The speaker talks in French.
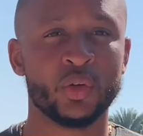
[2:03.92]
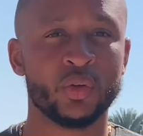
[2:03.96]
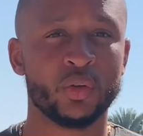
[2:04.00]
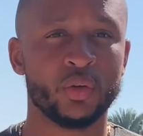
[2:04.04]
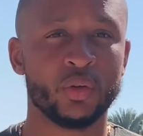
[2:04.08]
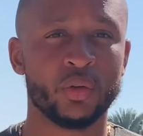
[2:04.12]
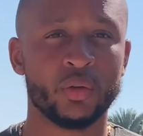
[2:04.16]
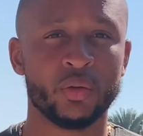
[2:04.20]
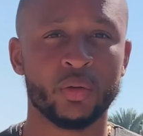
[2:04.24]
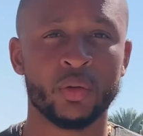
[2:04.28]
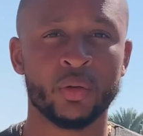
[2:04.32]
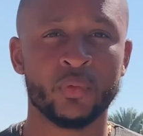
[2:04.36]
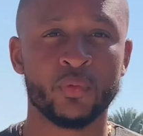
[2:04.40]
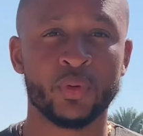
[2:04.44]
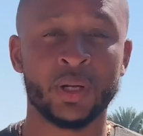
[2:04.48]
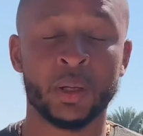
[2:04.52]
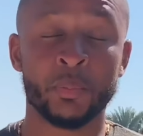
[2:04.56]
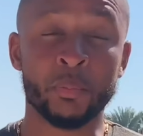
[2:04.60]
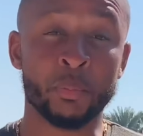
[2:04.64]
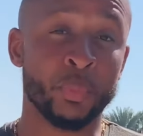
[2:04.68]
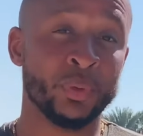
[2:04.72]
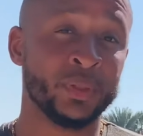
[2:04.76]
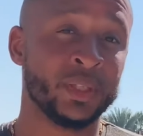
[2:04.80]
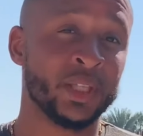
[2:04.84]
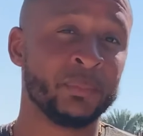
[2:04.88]
euh, voilà,
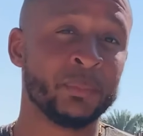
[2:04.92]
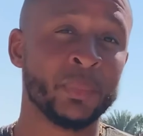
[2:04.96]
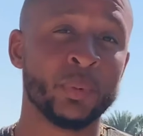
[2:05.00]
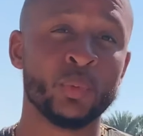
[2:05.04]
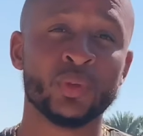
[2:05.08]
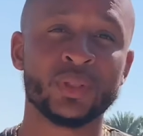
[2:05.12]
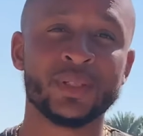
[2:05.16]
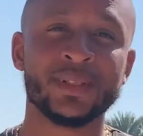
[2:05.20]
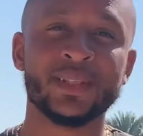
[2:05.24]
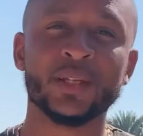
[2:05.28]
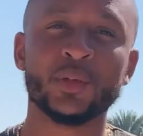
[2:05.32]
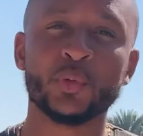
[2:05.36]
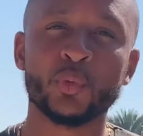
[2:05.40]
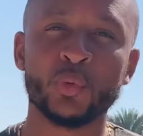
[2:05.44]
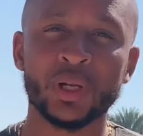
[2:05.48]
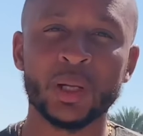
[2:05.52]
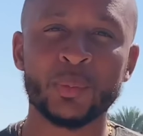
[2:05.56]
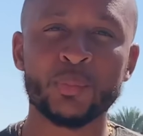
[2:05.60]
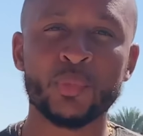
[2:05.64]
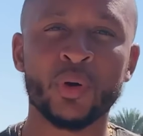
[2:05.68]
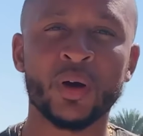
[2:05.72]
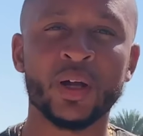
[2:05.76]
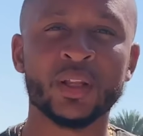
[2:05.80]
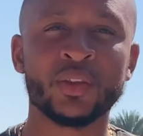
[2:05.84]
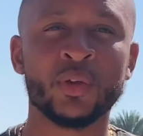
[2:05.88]
peut-être même aussi des
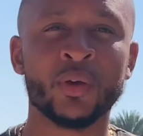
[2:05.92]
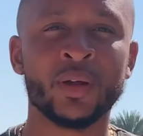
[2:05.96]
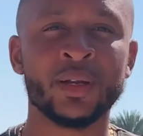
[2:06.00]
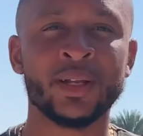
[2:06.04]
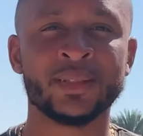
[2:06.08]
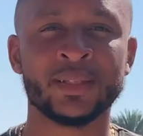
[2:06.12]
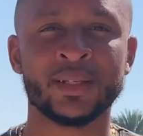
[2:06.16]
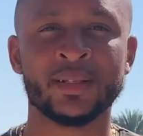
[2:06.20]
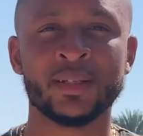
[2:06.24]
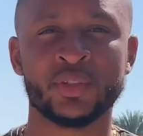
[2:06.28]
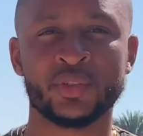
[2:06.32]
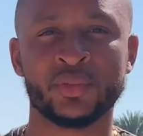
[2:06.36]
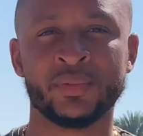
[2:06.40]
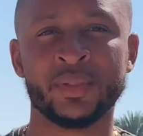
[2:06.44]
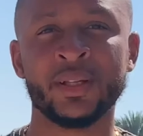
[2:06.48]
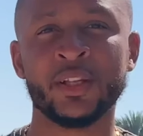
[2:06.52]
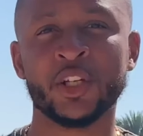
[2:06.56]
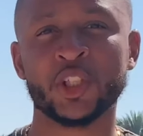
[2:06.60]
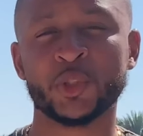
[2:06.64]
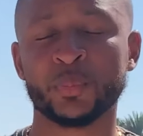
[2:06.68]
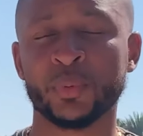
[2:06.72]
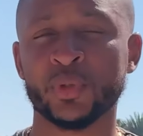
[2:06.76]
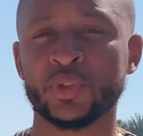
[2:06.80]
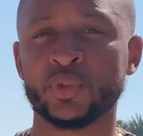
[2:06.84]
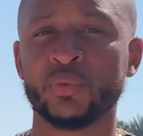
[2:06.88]
collaborateurs à l'international. Là,
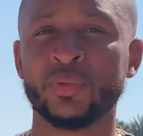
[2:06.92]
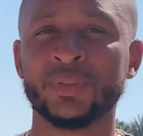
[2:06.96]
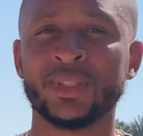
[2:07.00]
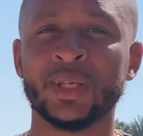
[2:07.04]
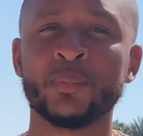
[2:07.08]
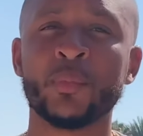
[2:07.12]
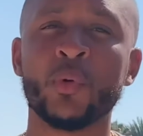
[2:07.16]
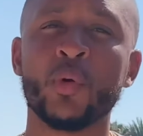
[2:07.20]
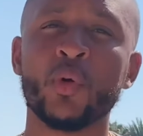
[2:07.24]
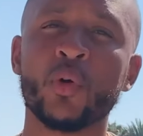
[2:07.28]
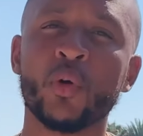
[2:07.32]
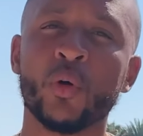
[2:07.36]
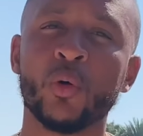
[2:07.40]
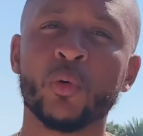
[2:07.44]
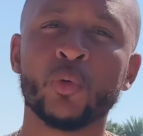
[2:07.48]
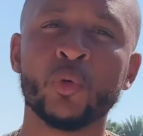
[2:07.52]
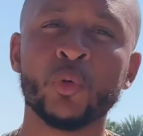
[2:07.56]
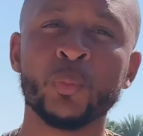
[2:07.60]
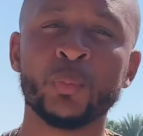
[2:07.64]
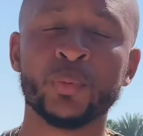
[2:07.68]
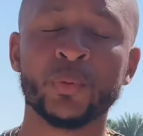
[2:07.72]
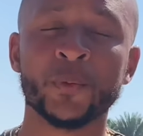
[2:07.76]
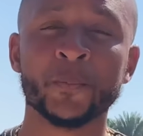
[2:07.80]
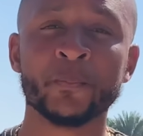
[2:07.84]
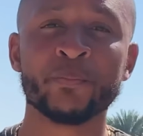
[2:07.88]
je pense notamment aux grands
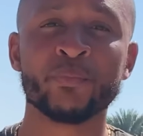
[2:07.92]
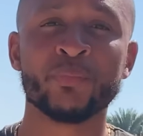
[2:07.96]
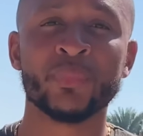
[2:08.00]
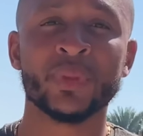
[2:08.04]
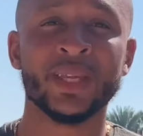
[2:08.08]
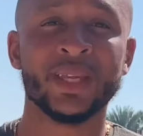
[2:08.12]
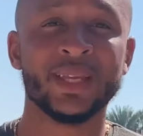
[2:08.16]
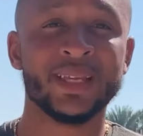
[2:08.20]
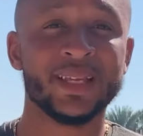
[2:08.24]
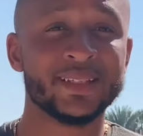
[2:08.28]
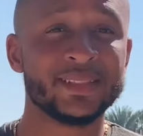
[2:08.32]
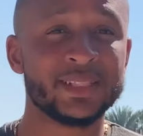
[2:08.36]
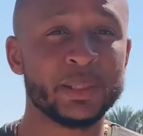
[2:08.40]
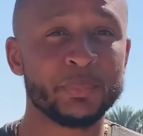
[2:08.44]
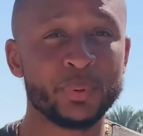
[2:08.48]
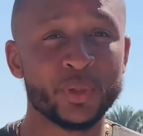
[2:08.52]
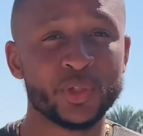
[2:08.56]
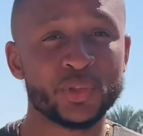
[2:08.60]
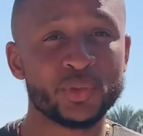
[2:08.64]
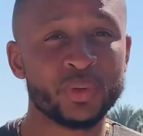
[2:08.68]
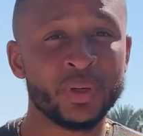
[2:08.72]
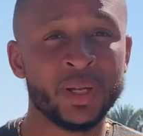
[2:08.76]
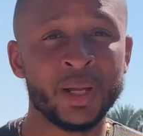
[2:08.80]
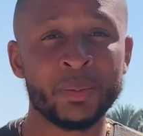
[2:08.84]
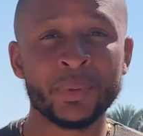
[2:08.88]
groupes. Et ces
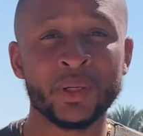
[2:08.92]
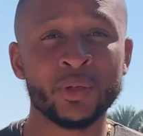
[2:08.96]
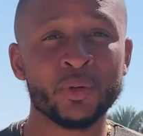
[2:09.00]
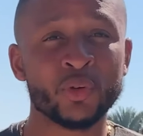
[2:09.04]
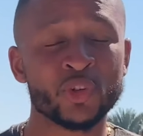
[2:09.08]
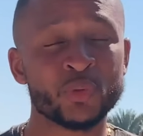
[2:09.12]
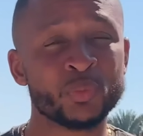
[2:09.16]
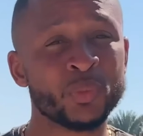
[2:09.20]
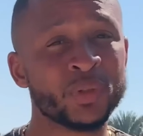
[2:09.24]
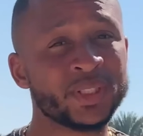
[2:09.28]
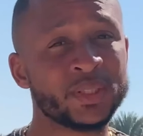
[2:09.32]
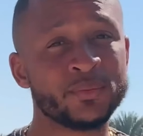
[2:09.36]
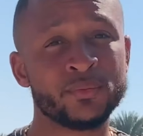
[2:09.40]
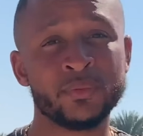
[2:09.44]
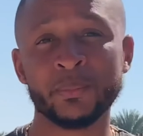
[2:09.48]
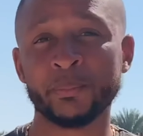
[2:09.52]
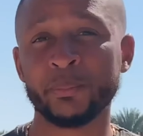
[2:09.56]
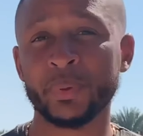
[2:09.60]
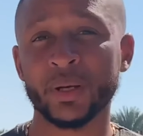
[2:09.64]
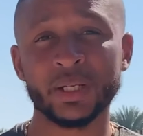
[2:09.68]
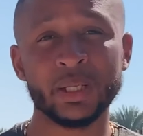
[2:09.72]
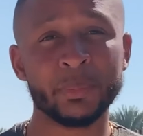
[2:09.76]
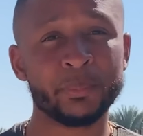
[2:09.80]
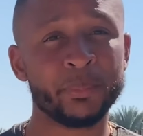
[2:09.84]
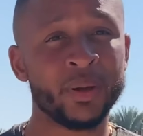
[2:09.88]
postes-là, malheureusement, si vous ne
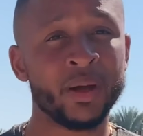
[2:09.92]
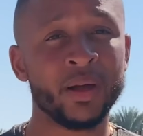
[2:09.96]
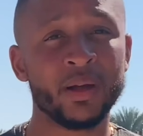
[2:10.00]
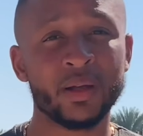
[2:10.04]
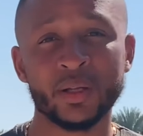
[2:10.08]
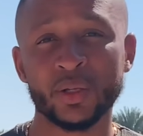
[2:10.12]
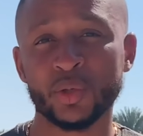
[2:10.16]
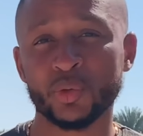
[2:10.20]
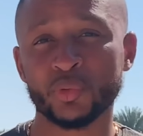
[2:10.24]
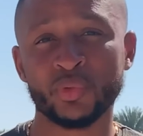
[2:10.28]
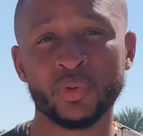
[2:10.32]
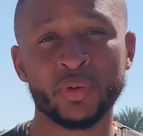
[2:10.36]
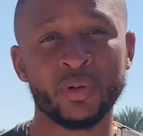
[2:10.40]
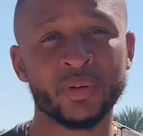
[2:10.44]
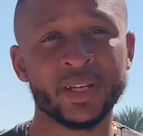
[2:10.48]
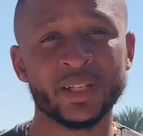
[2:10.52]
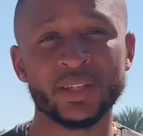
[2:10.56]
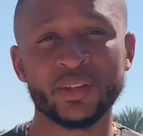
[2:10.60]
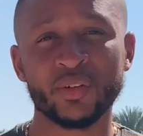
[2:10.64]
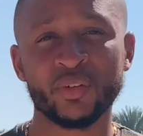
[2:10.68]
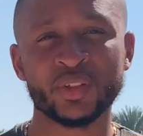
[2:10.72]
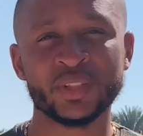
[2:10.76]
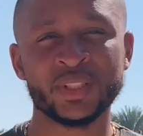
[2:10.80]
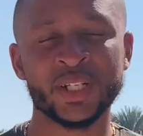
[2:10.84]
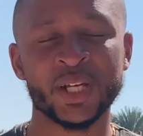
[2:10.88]
parlez pas de langue
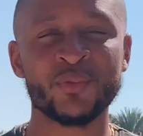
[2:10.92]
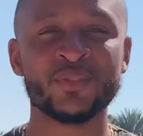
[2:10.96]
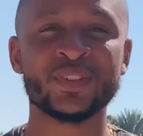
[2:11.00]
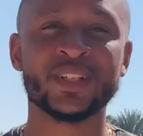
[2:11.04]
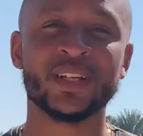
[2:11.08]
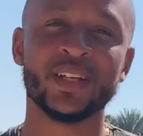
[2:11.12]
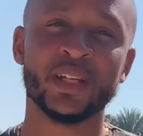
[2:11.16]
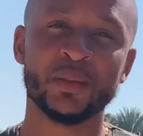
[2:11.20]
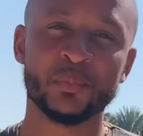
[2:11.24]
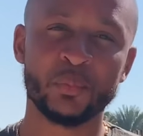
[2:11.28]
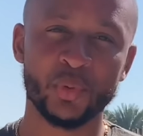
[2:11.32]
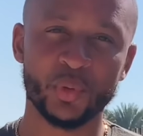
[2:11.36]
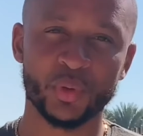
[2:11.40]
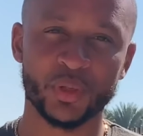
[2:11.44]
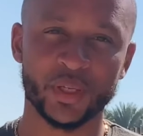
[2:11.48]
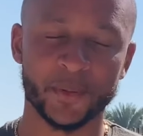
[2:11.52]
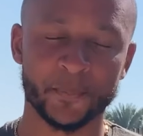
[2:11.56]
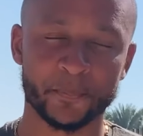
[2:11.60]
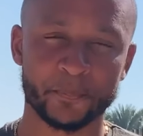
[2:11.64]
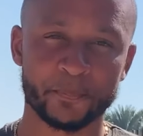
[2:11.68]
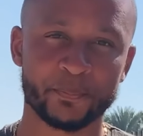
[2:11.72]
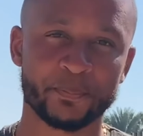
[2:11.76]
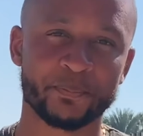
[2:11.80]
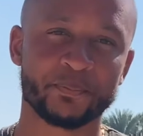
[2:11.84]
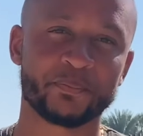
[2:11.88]
étrangère, vous allez être bloqué.
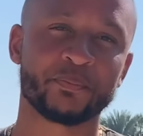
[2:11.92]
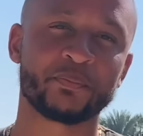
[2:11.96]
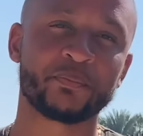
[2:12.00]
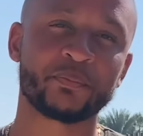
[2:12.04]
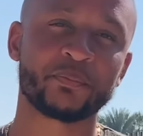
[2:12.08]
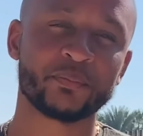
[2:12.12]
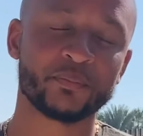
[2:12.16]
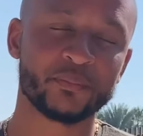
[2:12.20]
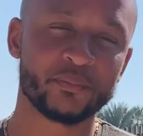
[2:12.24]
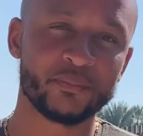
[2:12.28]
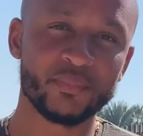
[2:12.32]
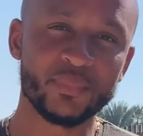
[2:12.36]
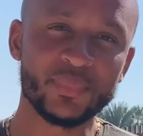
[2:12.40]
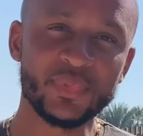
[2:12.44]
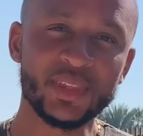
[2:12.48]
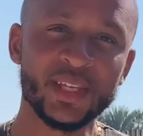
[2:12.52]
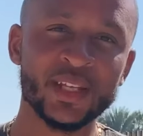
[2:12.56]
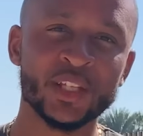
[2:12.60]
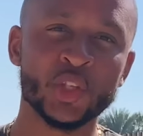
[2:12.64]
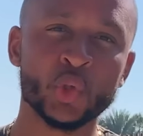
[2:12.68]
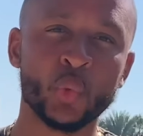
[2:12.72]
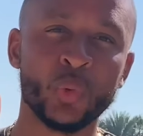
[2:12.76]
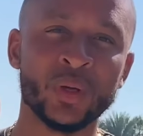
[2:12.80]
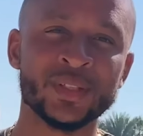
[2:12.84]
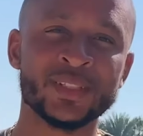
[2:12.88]

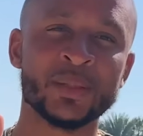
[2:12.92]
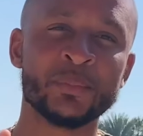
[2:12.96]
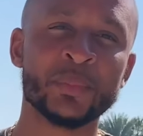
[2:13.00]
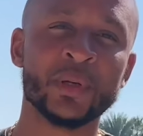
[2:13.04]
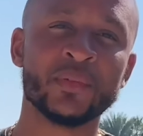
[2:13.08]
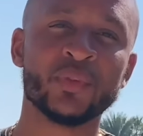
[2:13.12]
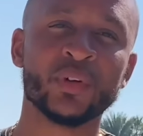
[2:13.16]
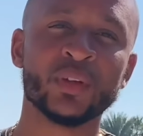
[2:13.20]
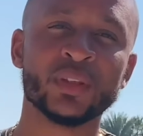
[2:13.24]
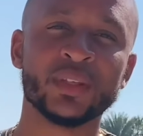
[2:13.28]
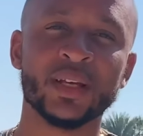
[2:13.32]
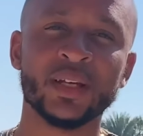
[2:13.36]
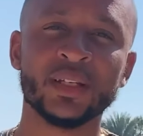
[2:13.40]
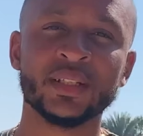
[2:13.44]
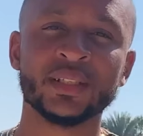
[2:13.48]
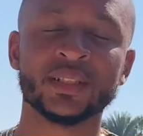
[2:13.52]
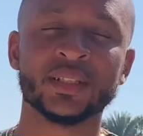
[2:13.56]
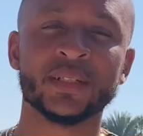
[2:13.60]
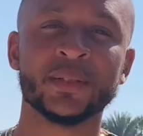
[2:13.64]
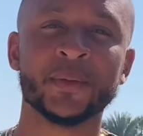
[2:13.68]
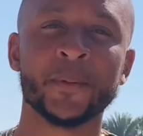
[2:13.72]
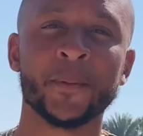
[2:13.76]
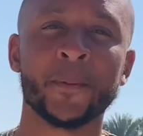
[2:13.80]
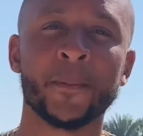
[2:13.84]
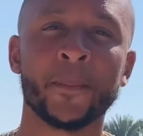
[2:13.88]
Troisième avantage,
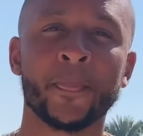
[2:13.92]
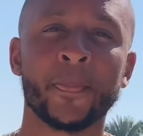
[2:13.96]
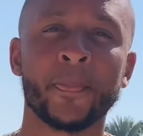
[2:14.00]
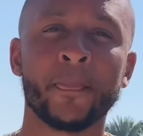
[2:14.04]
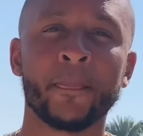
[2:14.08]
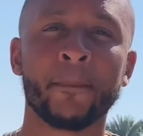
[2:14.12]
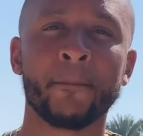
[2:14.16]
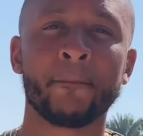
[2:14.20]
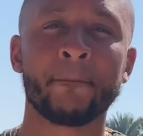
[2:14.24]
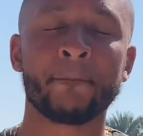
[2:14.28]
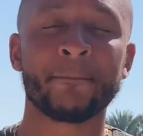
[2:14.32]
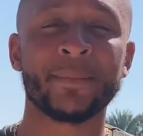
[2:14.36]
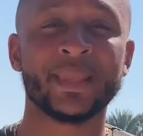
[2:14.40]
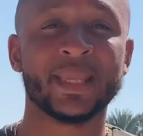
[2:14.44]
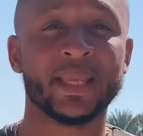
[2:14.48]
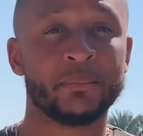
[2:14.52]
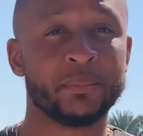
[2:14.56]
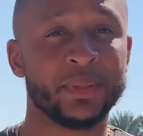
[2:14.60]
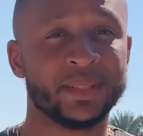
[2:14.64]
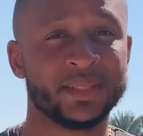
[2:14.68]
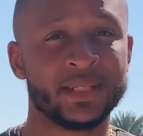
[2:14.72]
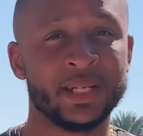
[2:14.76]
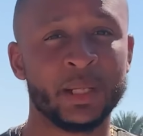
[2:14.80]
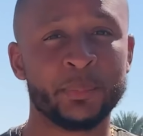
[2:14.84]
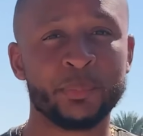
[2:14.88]
bah,
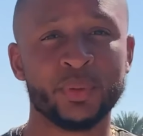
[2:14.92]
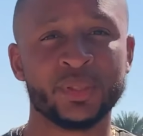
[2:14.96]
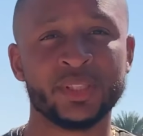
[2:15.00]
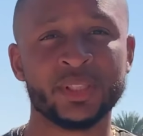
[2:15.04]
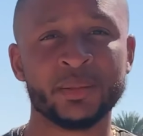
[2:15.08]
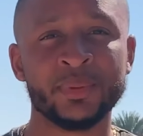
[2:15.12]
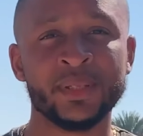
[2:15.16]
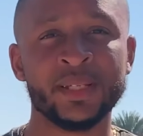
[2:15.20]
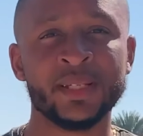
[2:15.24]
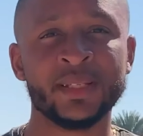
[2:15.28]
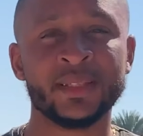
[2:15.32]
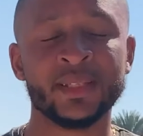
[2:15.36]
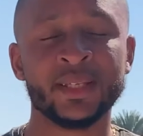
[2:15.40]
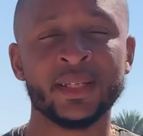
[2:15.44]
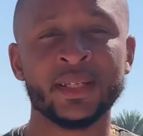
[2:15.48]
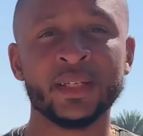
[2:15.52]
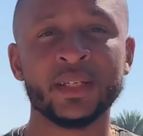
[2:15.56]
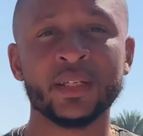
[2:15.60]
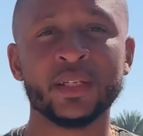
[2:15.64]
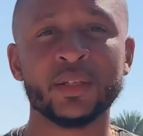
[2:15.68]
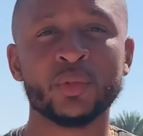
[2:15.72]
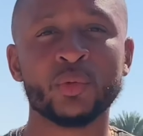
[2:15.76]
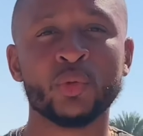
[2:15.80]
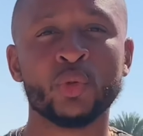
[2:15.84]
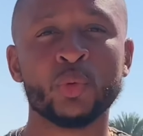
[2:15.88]
c'est la possibilité
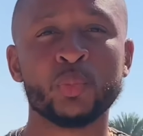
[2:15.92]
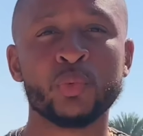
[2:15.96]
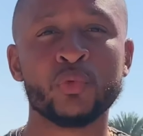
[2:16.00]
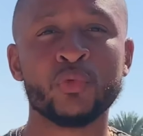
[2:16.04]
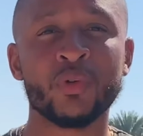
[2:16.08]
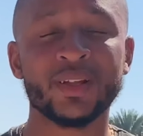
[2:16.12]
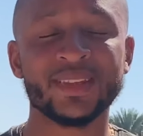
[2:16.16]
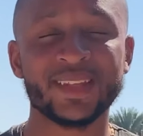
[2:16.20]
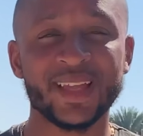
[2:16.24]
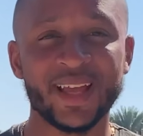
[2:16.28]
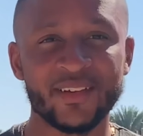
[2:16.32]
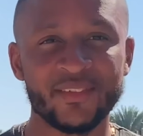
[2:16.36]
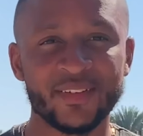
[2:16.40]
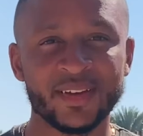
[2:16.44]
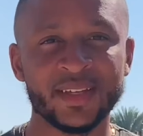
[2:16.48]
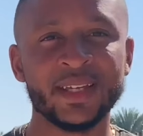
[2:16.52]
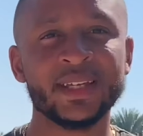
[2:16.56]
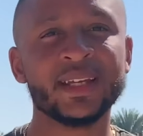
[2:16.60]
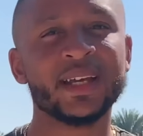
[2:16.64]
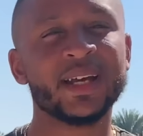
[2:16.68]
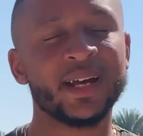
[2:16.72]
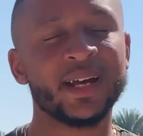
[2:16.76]
de pouvoir travailler